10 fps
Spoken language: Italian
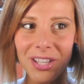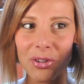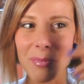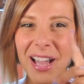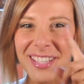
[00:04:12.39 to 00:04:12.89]

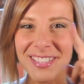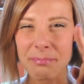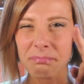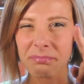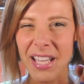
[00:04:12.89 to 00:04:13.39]
Riomare
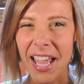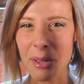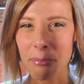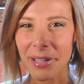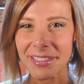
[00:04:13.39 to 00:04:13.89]

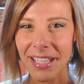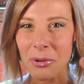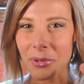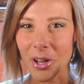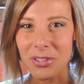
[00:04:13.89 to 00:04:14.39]
Snack
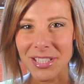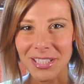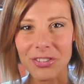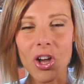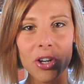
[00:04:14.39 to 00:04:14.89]
Paté, una cosa
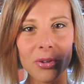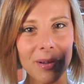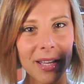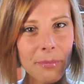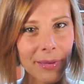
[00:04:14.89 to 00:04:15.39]
del, no,
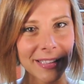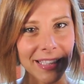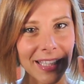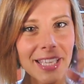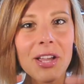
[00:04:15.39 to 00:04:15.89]
Riomare
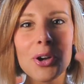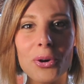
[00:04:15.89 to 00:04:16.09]
Paté,